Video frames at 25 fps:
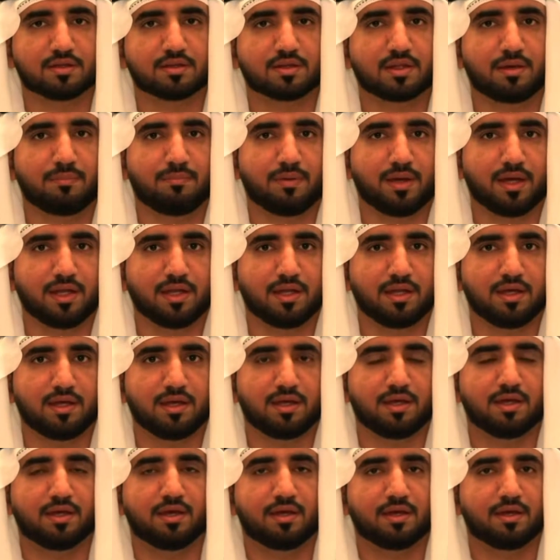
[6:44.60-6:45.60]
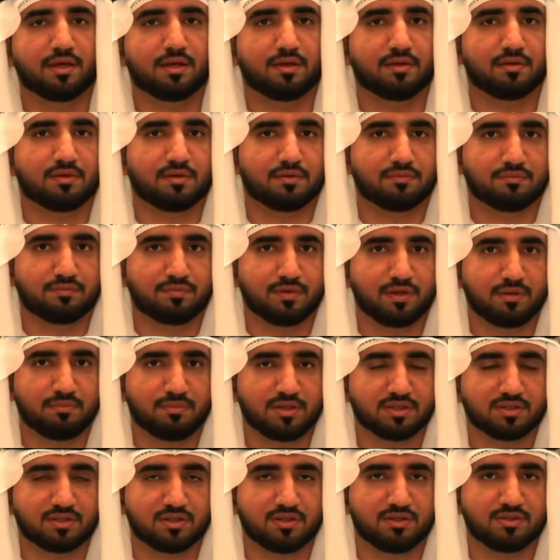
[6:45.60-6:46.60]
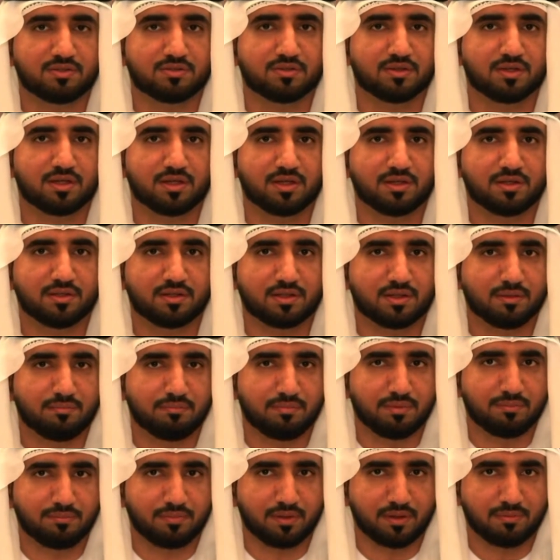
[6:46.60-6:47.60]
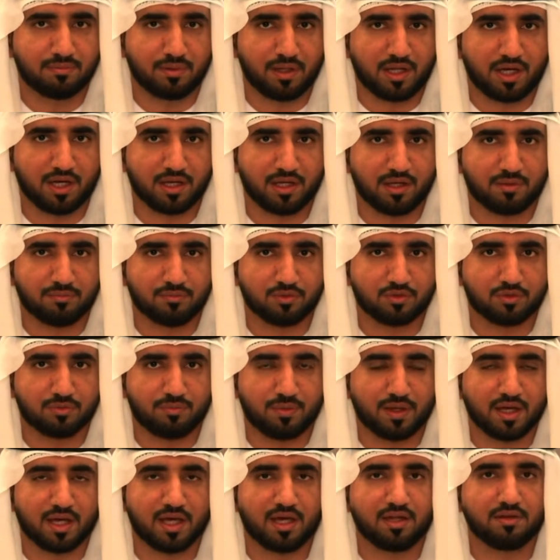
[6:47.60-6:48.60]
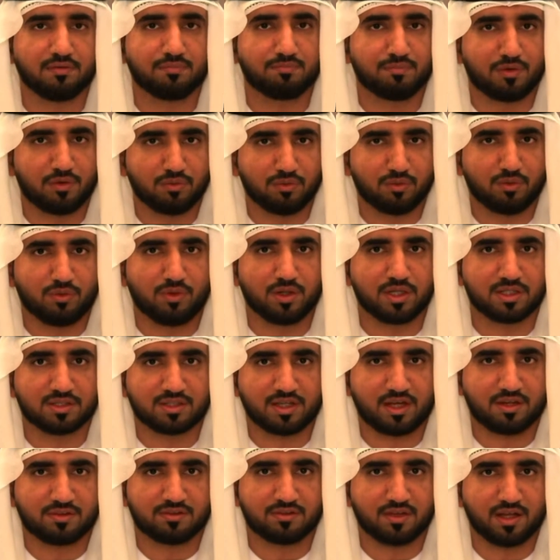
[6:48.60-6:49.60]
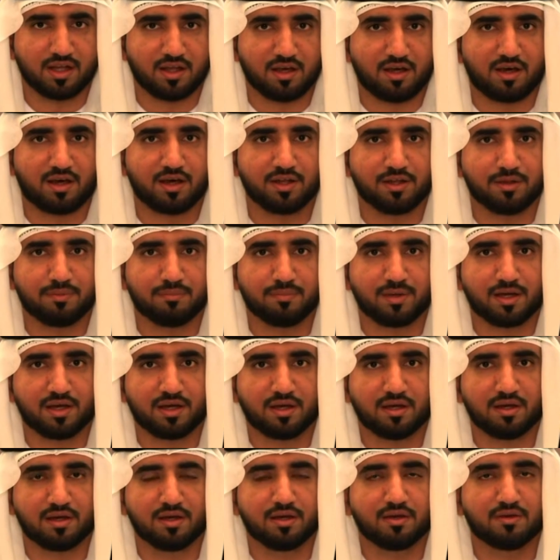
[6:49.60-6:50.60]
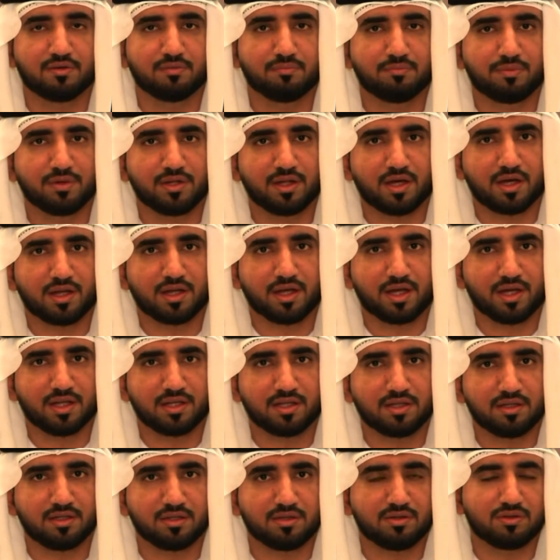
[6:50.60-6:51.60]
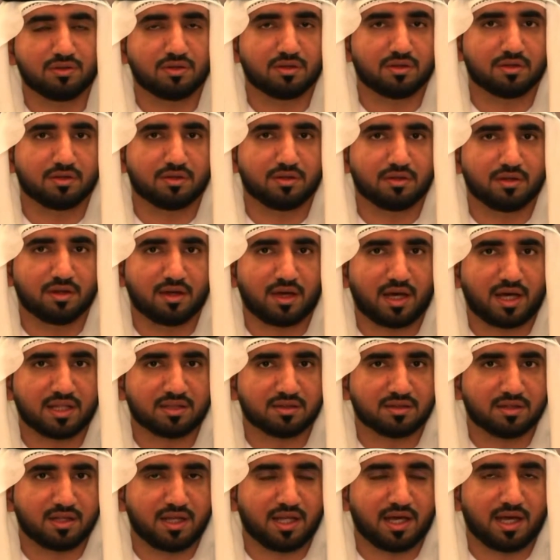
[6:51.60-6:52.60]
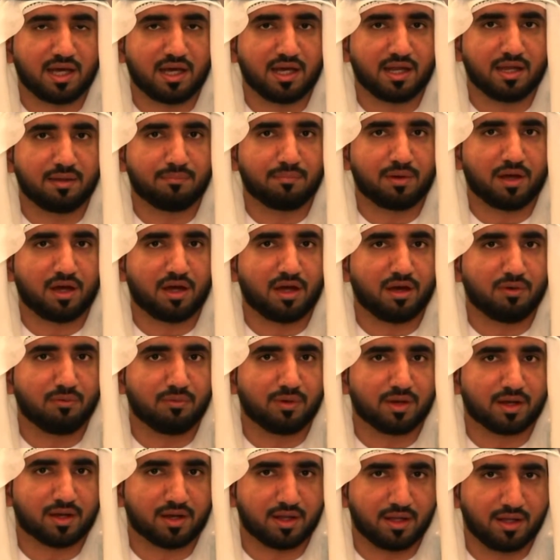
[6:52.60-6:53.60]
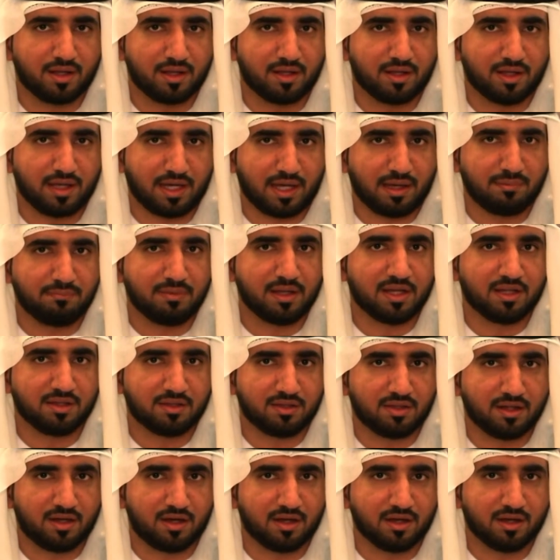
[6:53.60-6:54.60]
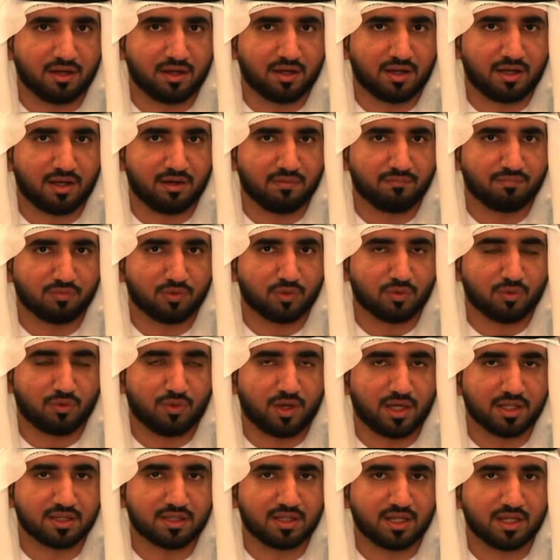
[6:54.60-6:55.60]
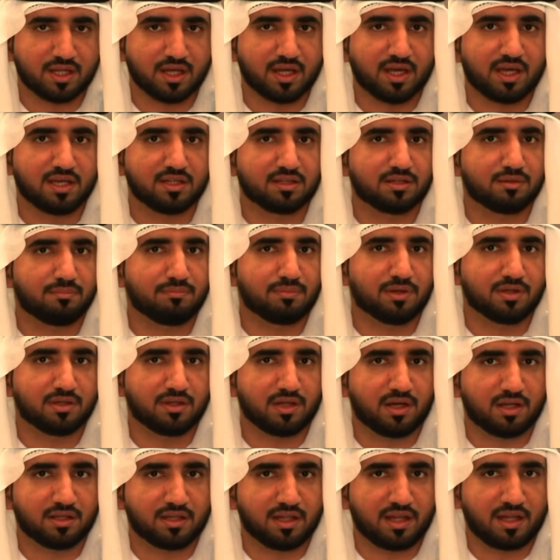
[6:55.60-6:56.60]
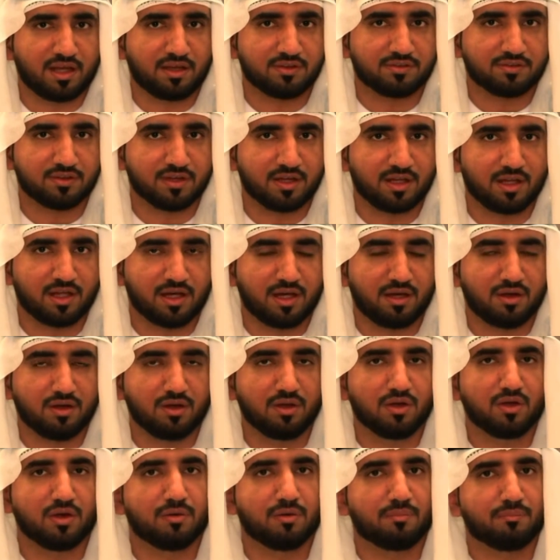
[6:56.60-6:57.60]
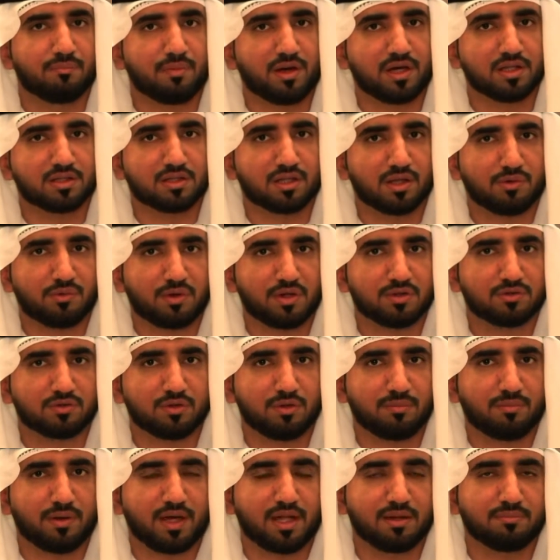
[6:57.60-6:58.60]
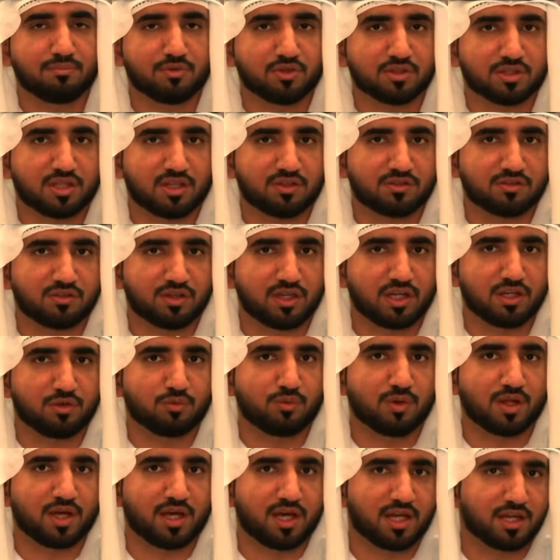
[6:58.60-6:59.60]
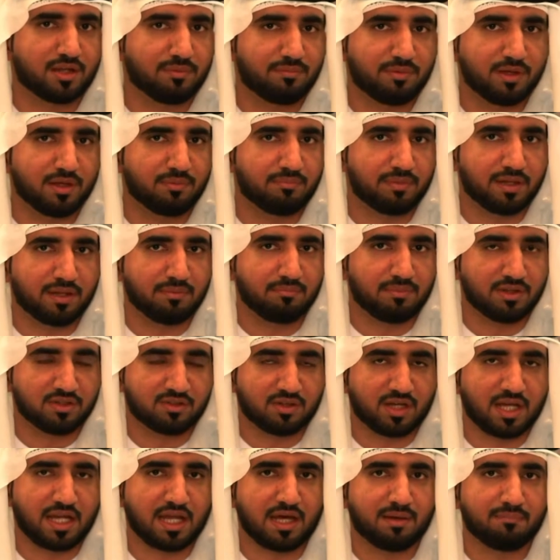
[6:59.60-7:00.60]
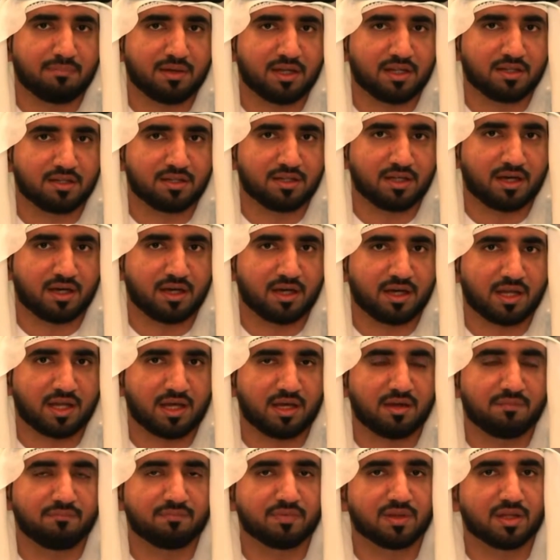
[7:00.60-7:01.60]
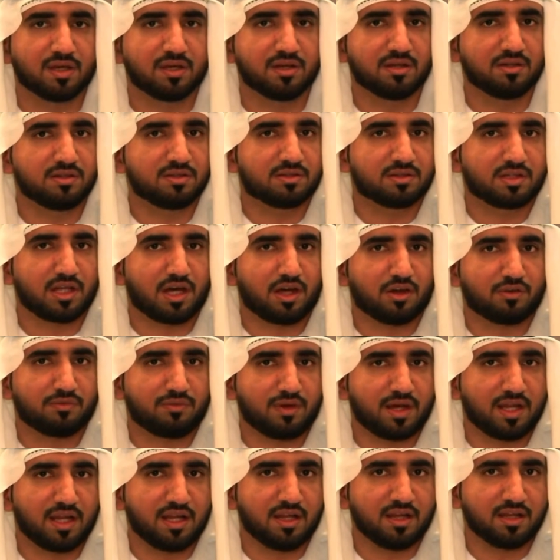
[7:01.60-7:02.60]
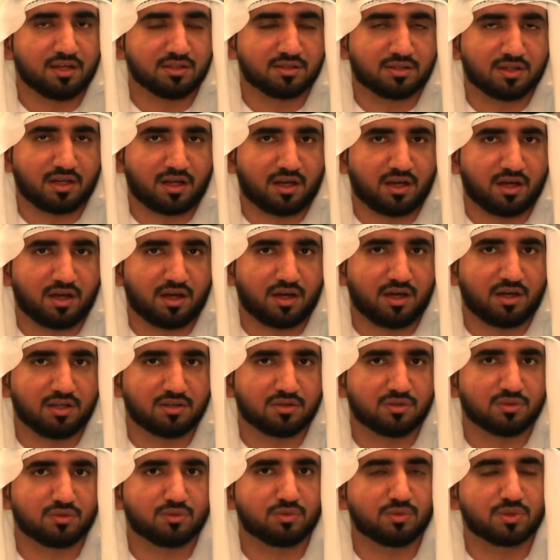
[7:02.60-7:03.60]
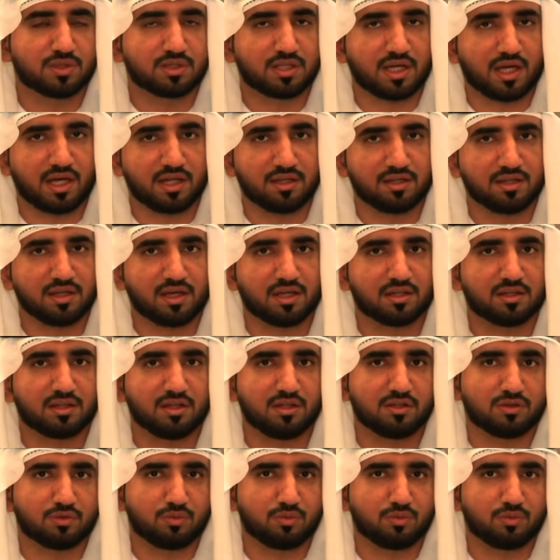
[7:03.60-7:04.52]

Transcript: طبعا في المجلس يتم إبلاغنا مسبقا في موضوع الجلسة القادمة بناء عليه اطلع على محاور عمل الدائرة وعن طريقها يتم إعداد الأسئلة مع التواصل مع المختصين والقريبين من مجال عمل الدائرة للتعرف على الاقتراحات والتحديات اللي